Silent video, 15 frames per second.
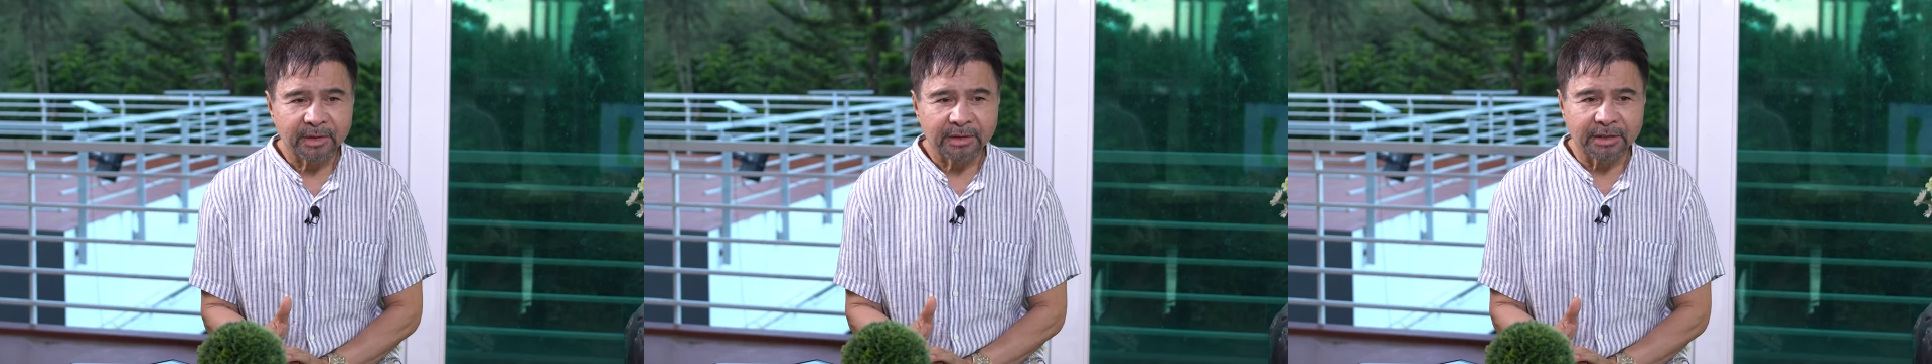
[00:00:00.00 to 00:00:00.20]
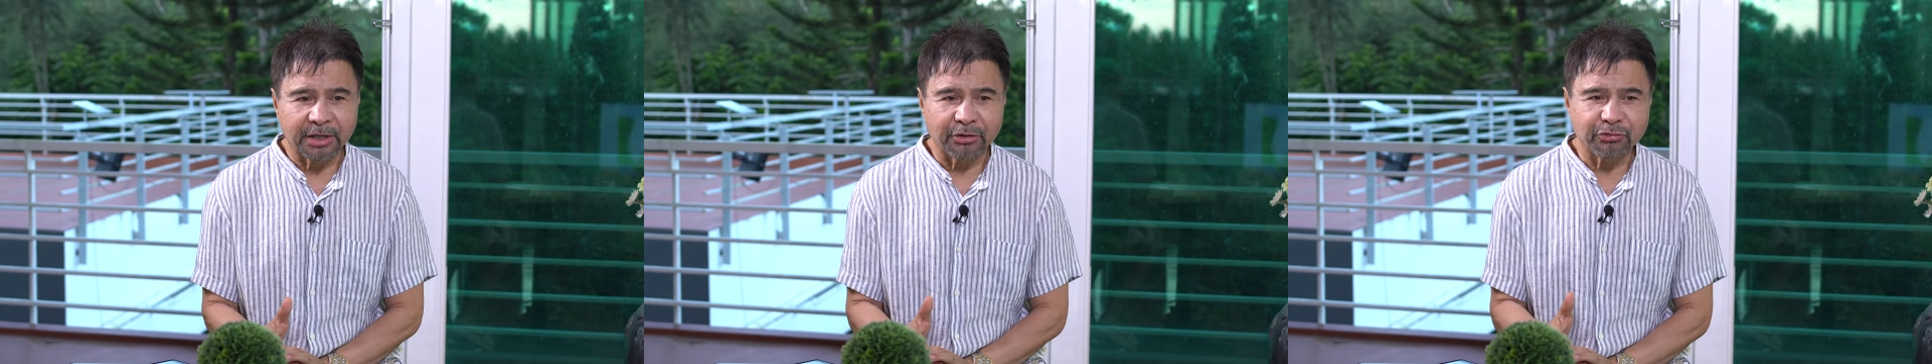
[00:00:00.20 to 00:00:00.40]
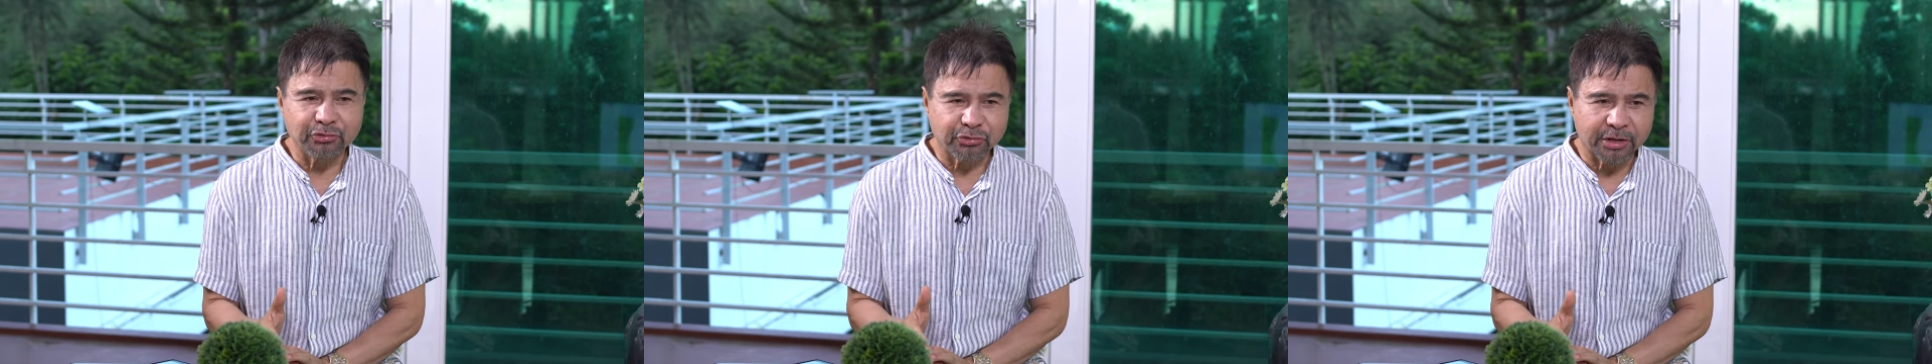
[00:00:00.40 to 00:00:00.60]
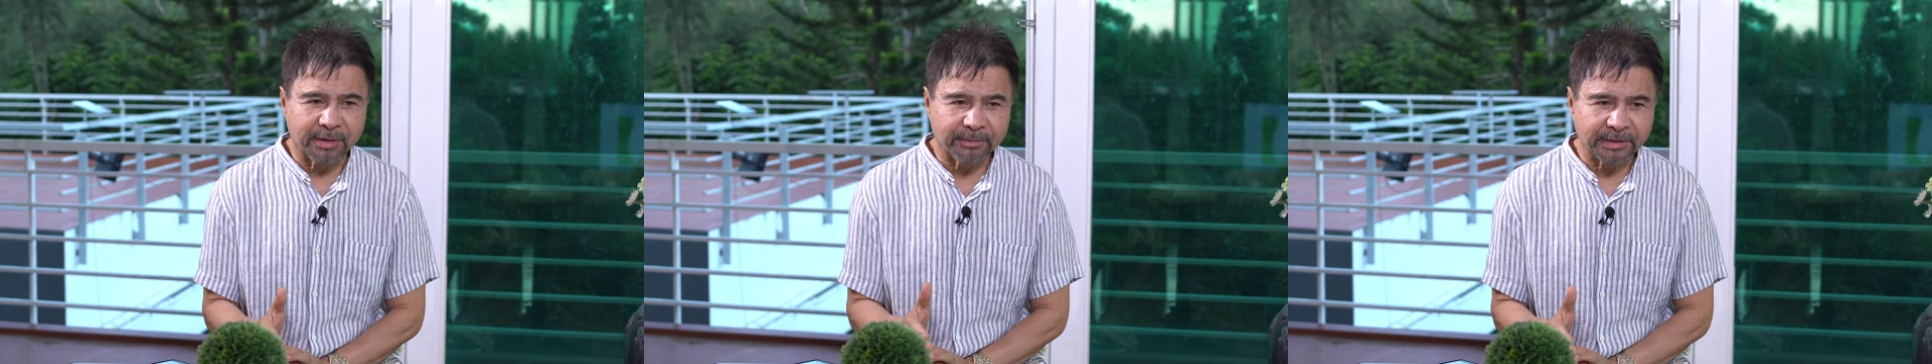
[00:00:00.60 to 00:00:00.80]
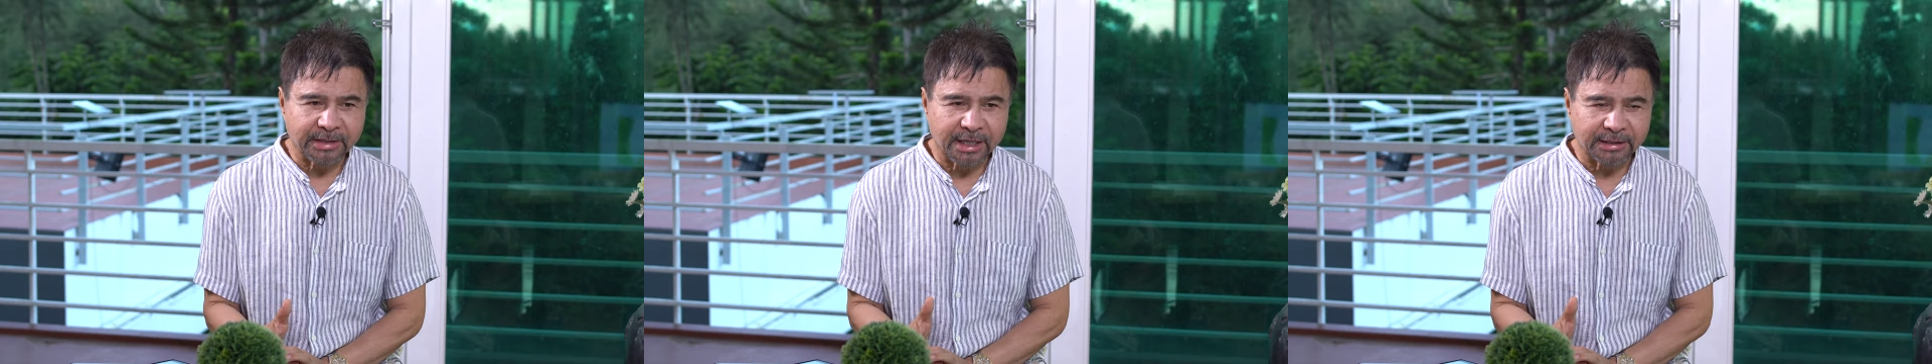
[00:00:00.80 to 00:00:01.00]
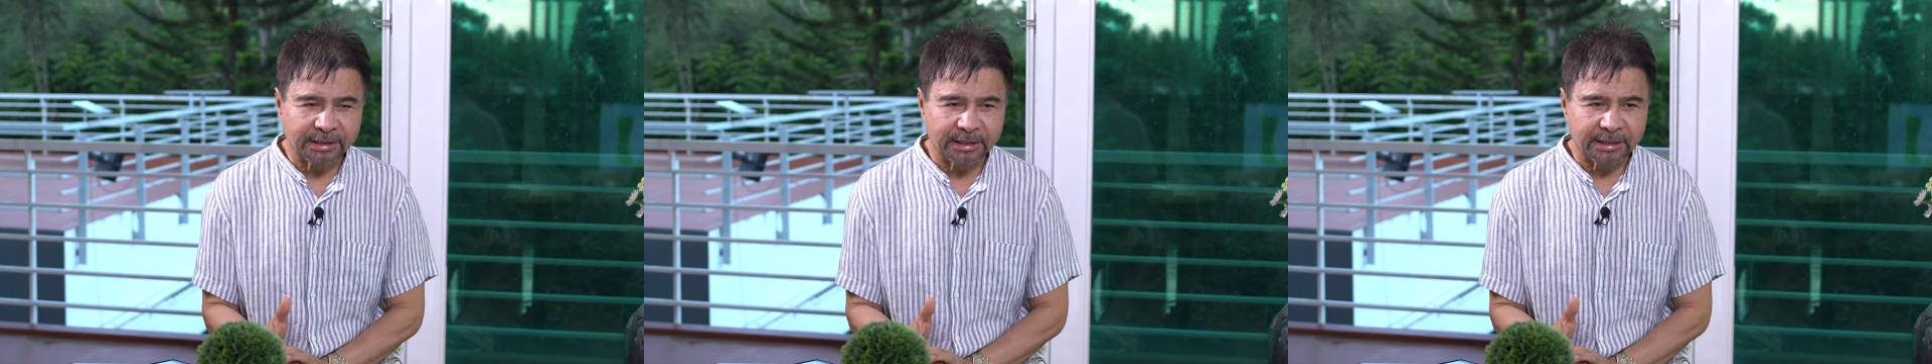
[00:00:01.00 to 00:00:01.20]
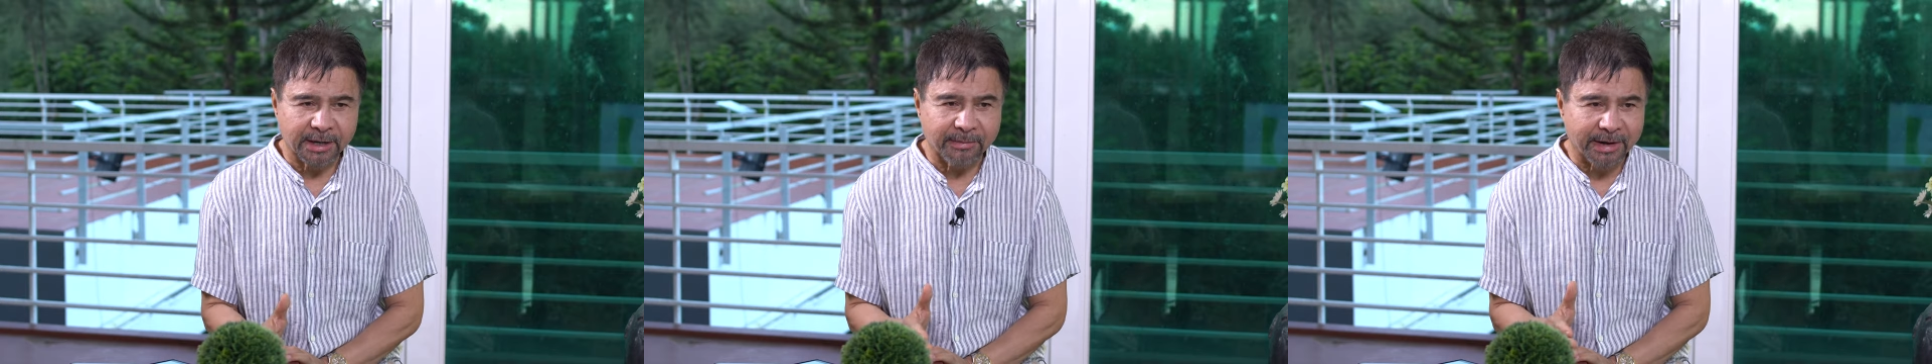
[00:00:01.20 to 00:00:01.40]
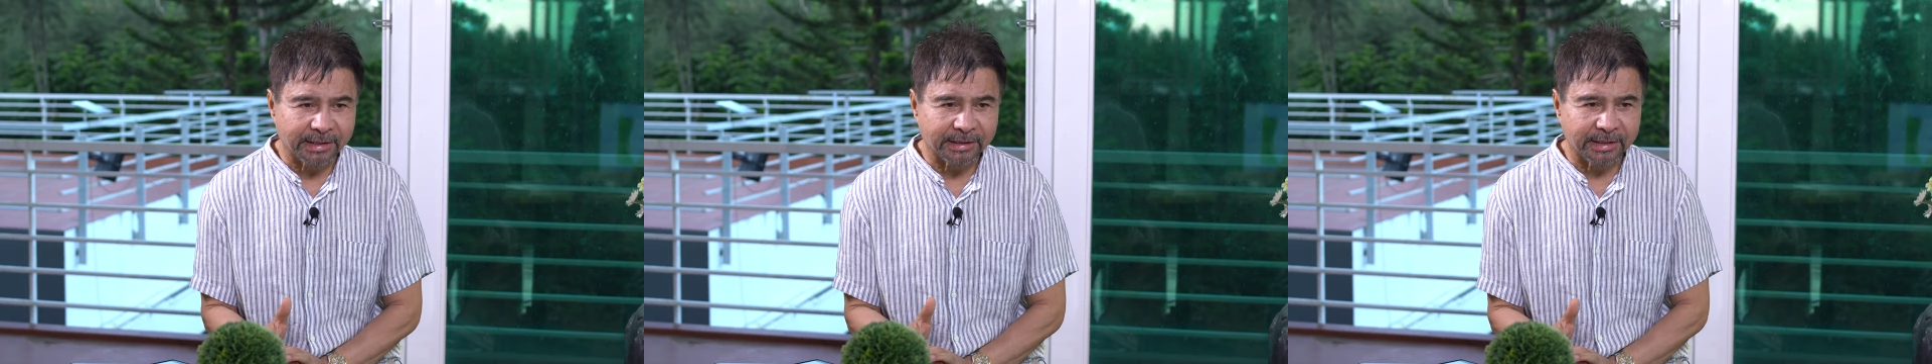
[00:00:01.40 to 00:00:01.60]
Na yun yung dapat nating
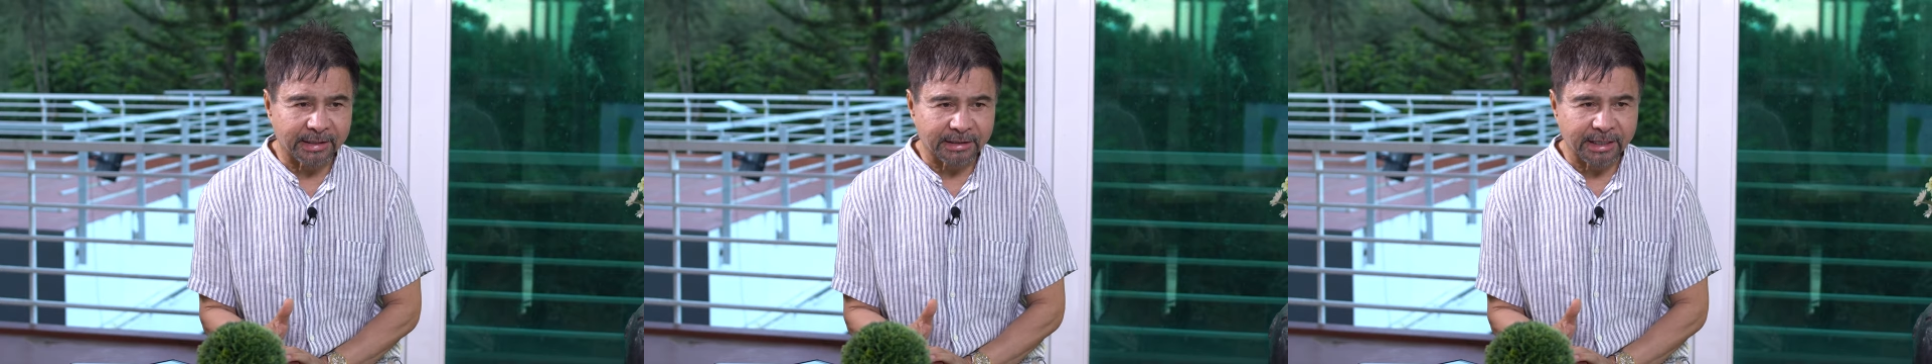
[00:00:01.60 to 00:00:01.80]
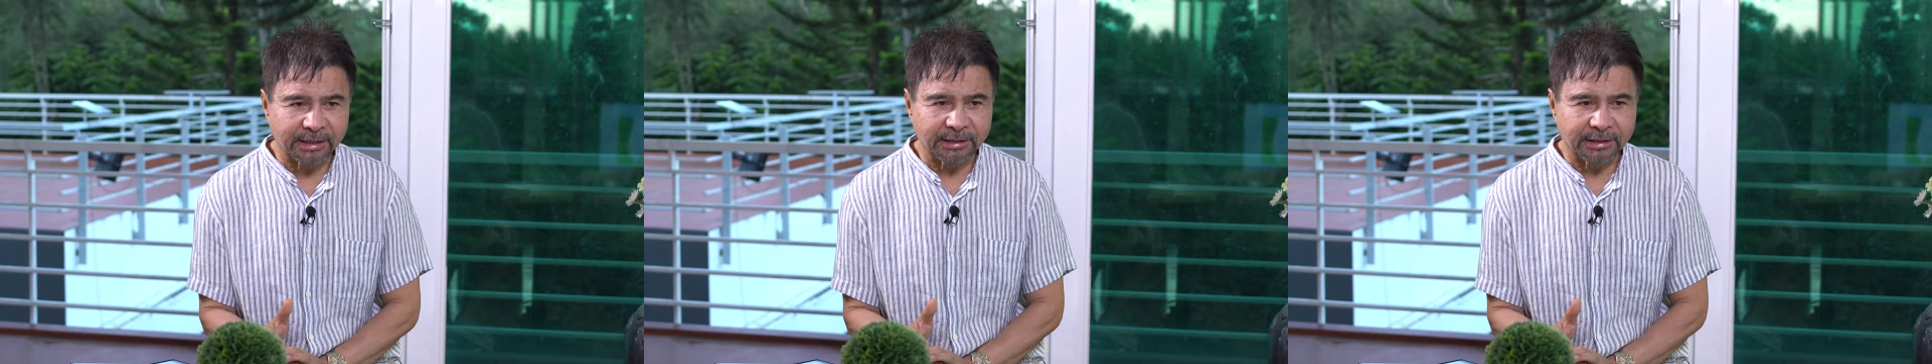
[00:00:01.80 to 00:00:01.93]
labanan at